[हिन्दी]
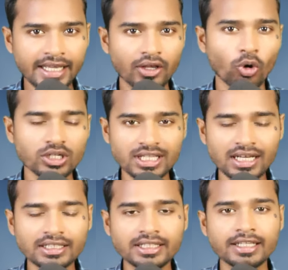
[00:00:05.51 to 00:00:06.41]
है और
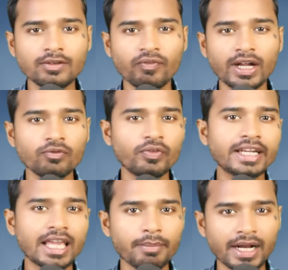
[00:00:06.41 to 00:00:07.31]
जहां तक कि बेनिफिट
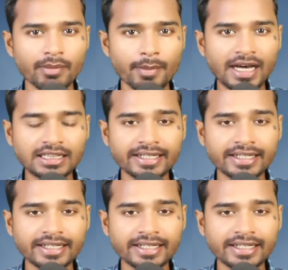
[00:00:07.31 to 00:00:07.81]
के बारे में बात